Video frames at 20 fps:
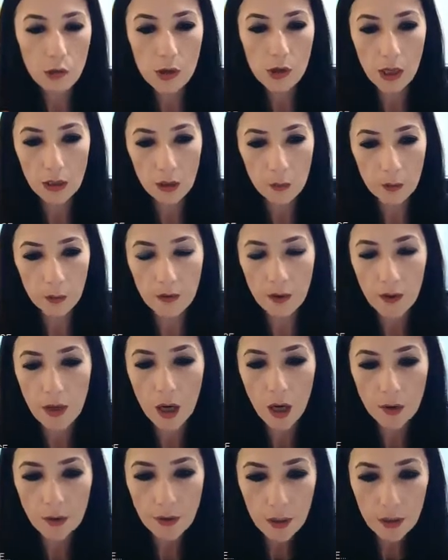düzenleme
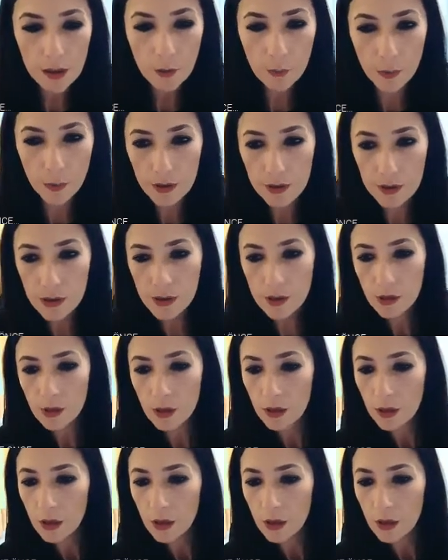tekrardan yaparız.